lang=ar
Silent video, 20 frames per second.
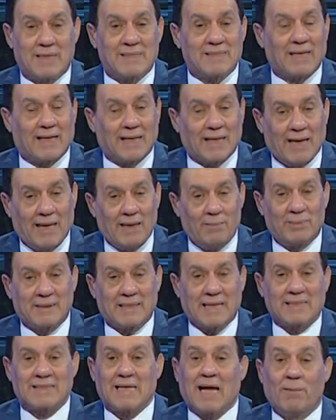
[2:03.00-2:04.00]
السنغال
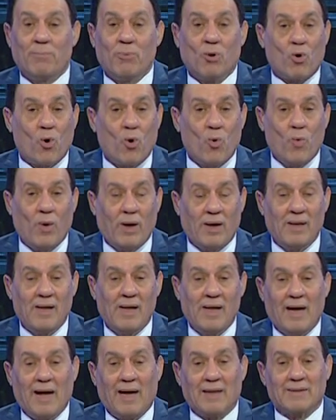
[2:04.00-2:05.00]
بتسعى بقوة
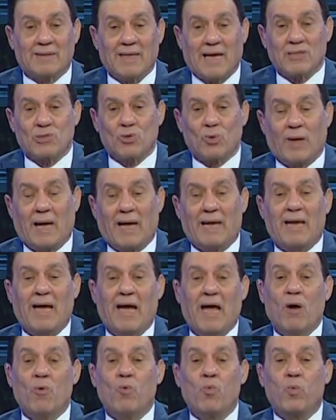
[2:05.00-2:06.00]
أن تحصل على
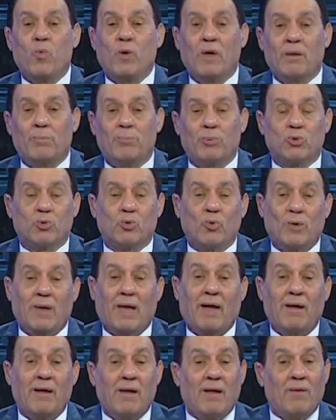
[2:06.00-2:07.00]
أول
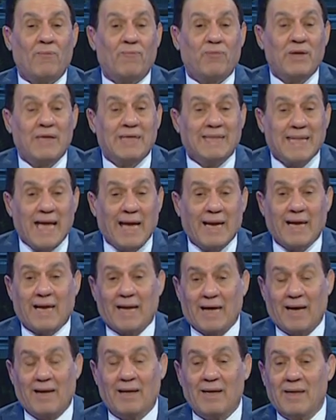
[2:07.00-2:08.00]
بطولة في
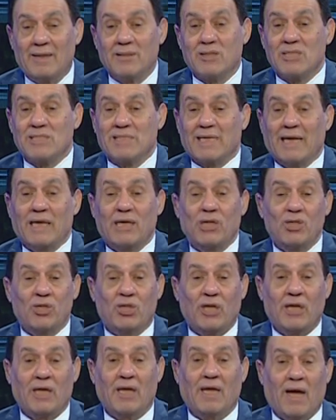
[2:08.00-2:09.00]
تاريخها 90
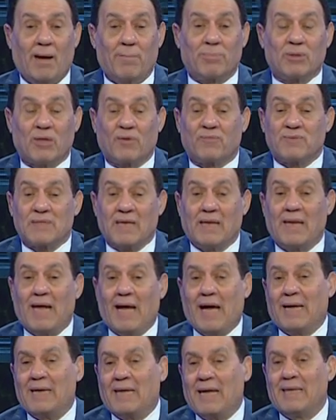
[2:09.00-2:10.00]
دقيقة بتفصلها
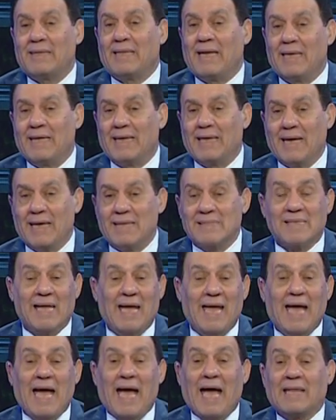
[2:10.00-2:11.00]
عن هذا الإنجاز
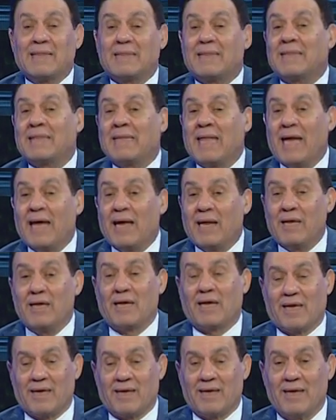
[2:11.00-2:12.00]

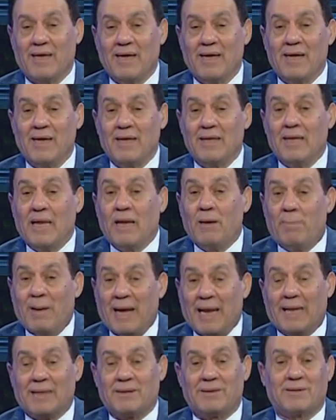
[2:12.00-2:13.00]
التاريخي
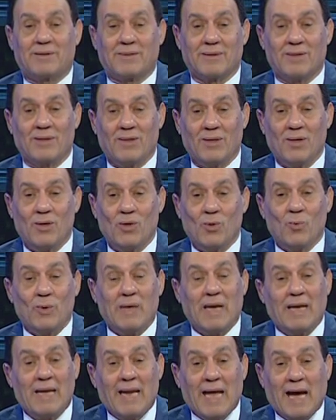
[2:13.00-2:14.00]
للبلد
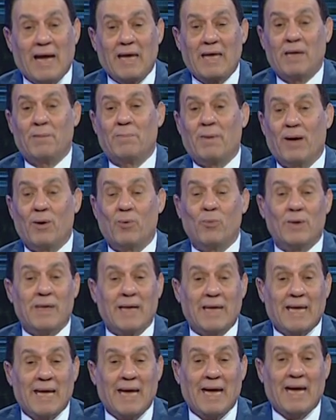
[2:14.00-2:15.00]
وللعيبه
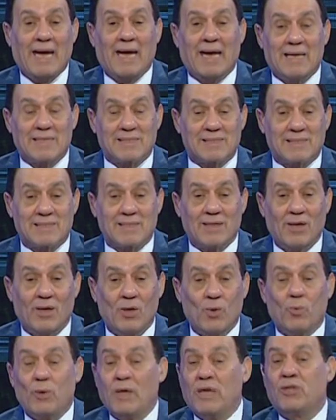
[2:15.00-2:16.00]
وللجهاز
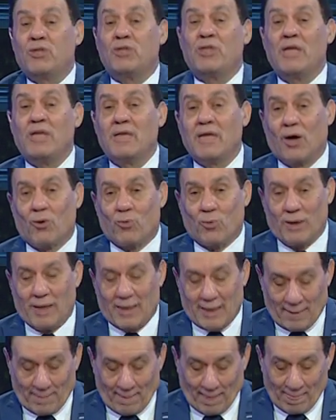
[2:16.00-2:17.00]
وللدنيا
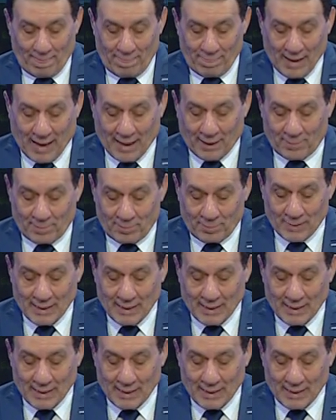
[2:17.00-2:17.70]
كلها طيب